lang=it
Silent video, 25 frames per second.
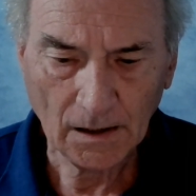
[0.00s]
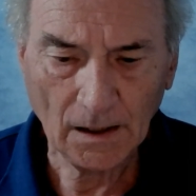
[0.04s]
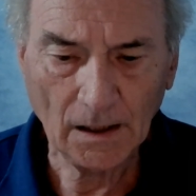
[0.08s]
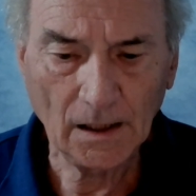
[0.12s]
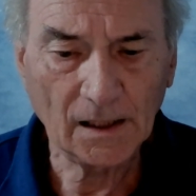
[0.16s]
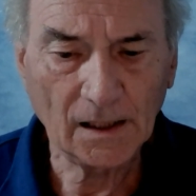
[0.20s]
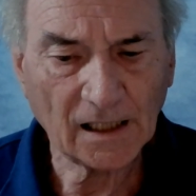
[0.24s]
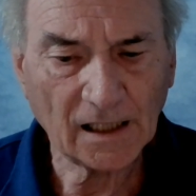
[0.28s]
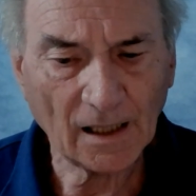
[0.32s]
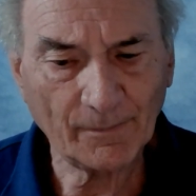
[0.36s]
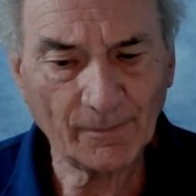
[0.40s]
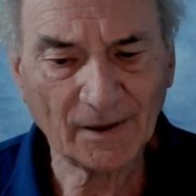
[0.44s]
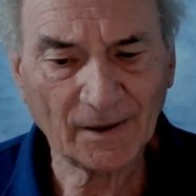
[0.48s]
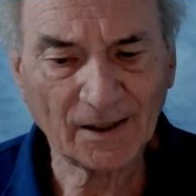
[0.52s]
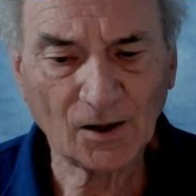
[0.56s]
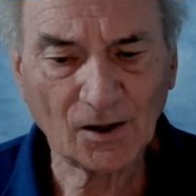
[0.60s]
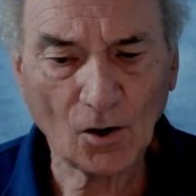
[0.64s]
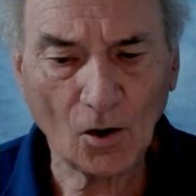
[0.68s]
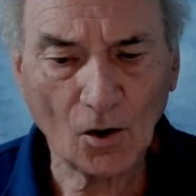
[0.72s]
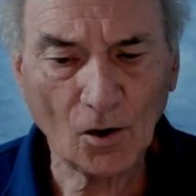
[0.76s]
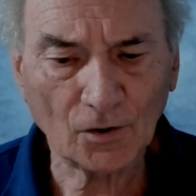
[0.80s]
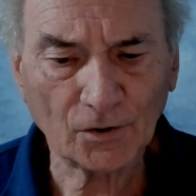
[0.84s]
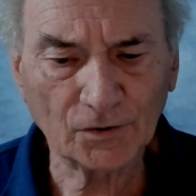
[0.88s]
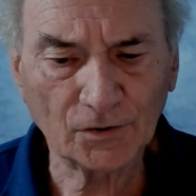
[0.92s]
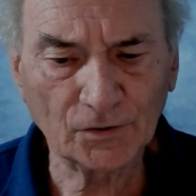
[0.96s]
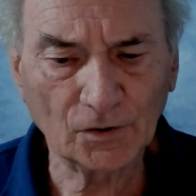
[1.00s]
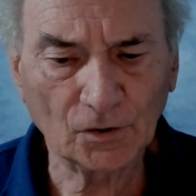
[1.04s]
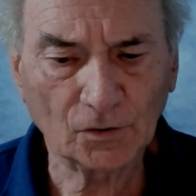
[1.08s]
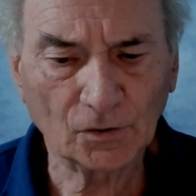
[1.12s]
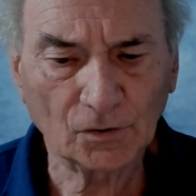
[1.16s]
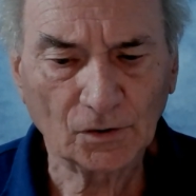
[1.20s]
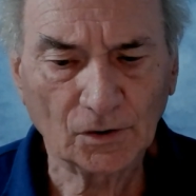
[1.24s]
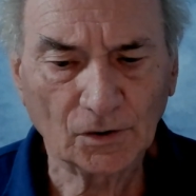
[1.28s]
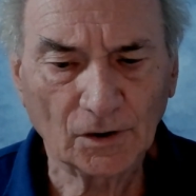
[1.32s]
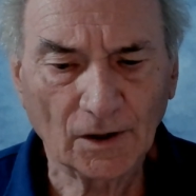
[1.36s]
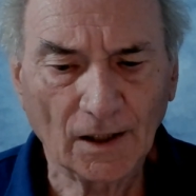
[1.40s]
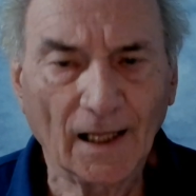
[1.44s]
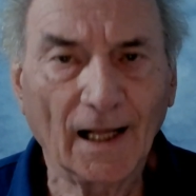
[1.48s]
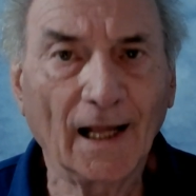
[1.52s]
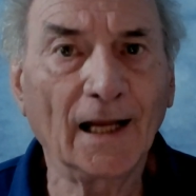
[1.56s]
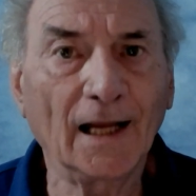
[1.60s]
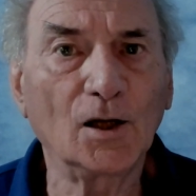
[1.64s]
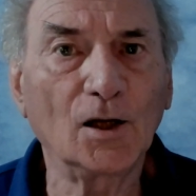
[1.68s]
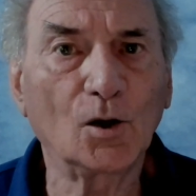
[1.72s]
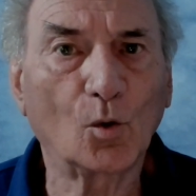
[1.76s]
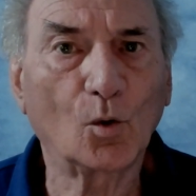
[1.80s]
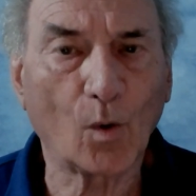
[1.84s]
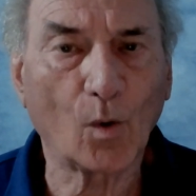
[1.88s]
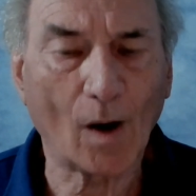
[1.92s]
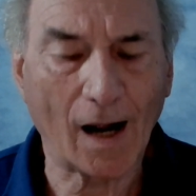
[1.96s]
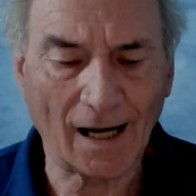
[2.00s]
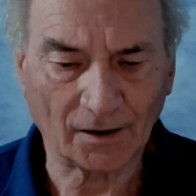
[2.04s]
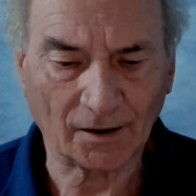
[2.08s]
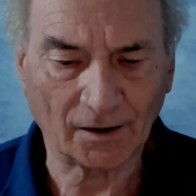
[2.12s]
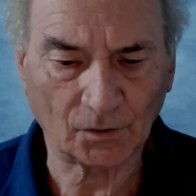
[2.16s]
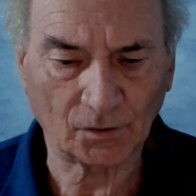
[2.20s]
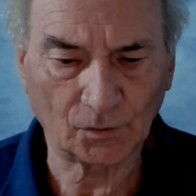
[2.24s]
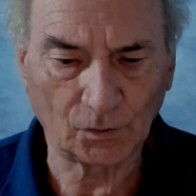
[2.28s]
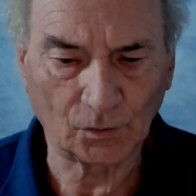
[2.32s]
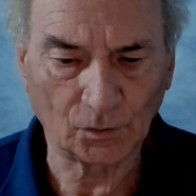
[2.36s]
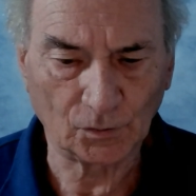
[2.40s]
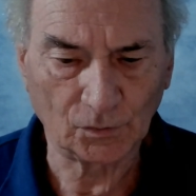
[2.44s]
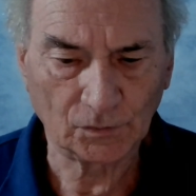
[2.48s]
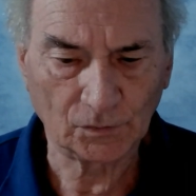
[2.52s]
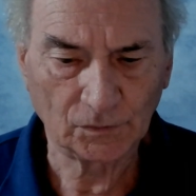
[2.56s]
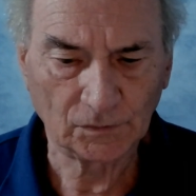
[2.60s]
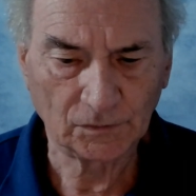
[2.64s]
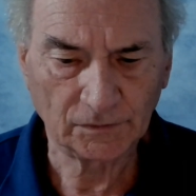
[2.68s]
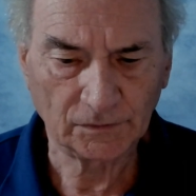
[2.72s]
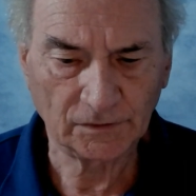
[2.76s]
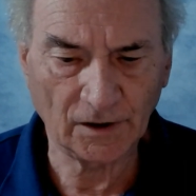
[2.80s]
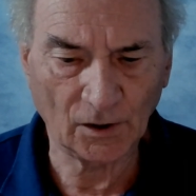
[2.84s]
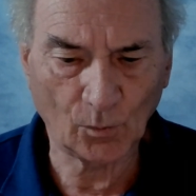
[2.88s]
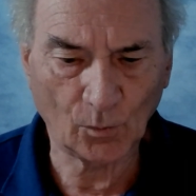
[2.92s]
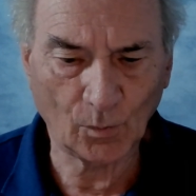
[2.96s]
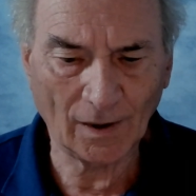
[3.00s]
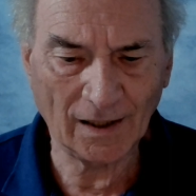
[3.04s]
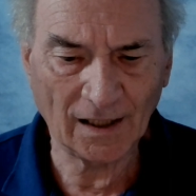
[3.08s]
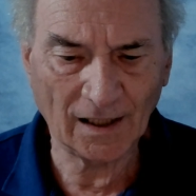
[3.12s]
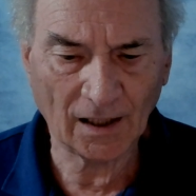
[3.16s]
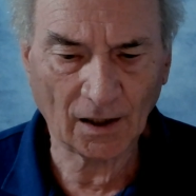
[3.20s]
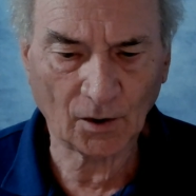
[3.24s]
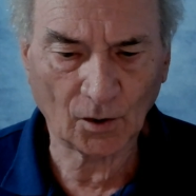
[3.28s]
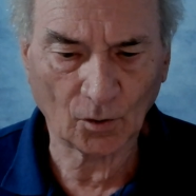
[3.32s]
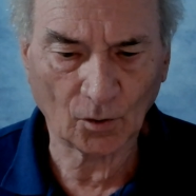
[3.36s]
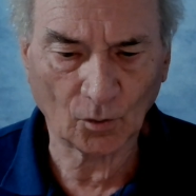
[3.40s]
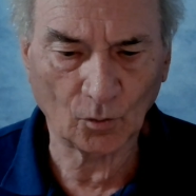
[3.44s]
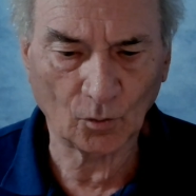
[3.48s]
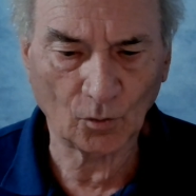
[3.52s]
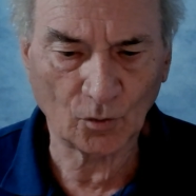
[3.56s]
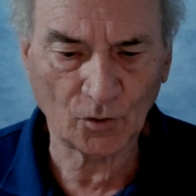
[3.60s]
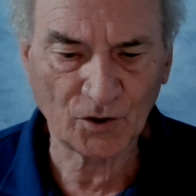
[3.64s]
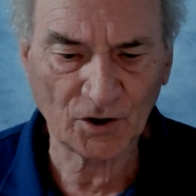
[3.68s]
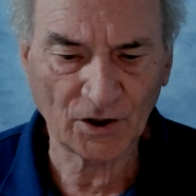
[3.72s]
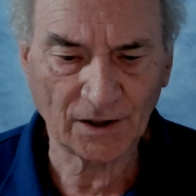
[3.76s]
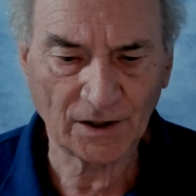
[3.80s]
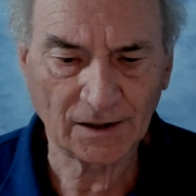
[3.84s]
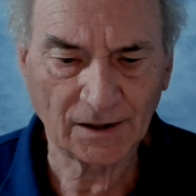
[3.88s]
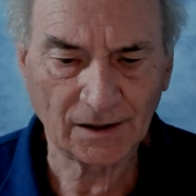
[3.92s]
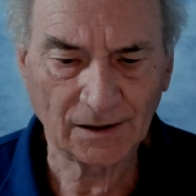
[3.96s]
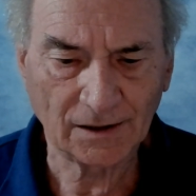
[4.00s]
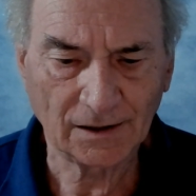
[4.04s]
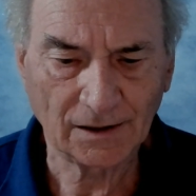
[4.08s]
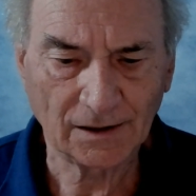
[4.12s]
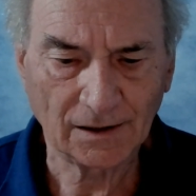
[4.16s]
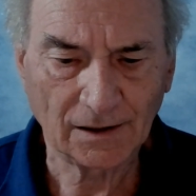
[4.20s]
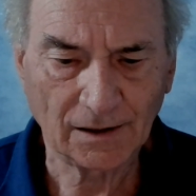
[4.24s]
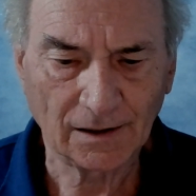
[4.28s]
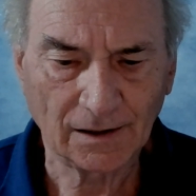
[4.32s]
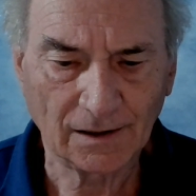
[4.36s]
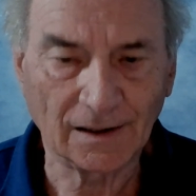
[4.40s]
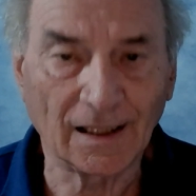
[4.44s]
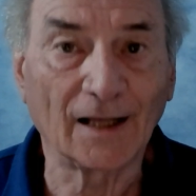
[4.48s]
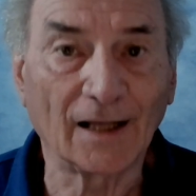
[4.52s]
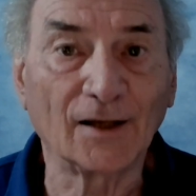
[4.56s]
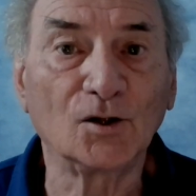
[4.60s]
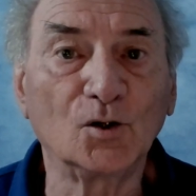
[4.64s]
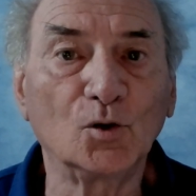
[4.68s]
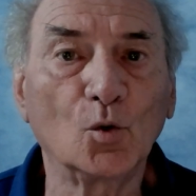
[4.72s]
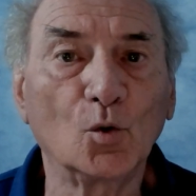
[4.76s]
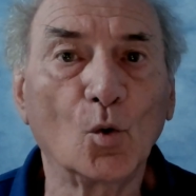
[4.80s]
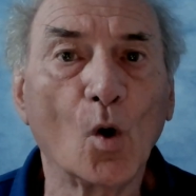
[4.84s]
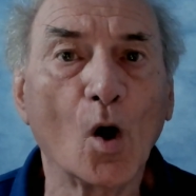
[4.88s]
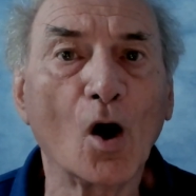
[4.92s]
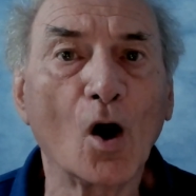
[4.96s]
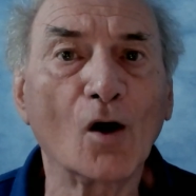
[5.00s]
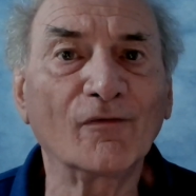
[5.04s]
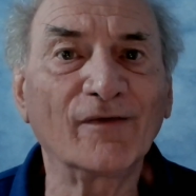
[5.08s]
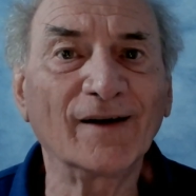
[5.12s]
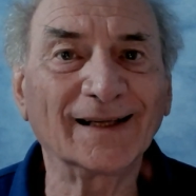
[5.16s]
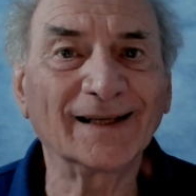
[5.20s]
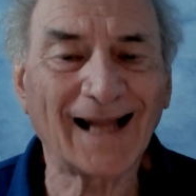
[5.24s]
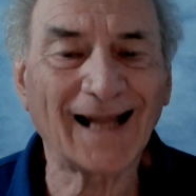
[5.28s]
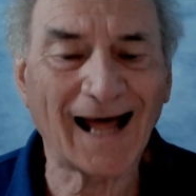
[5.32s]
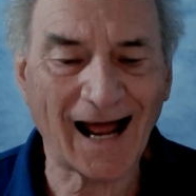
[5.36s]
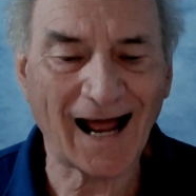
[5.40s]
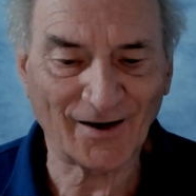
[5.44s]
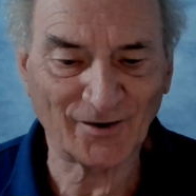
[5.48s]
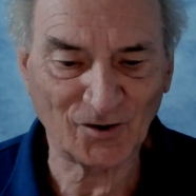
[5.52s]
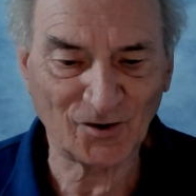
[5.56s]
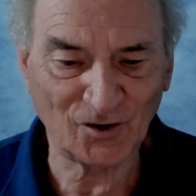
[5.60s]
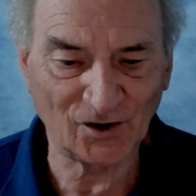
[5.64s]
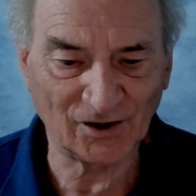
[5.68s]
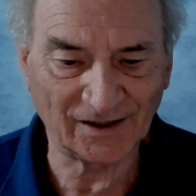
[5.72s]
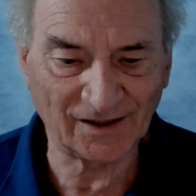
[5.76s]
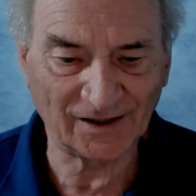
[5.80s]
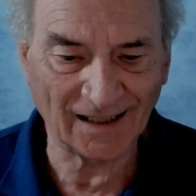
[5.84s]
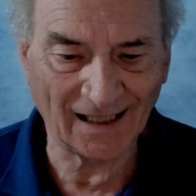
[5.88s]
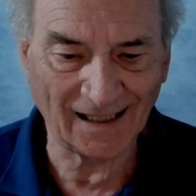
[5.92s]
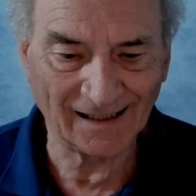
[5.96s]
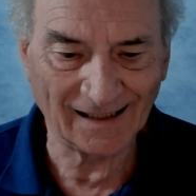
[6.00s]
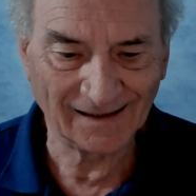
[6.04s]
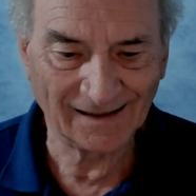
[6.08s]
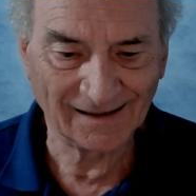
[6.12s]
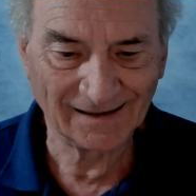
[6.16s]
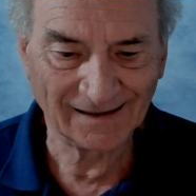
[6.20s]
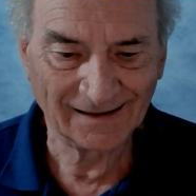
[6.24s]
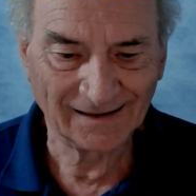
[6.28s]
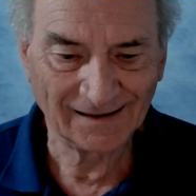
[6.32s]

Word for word: Il Capricorno è il quarto di quella croce la nuova nascita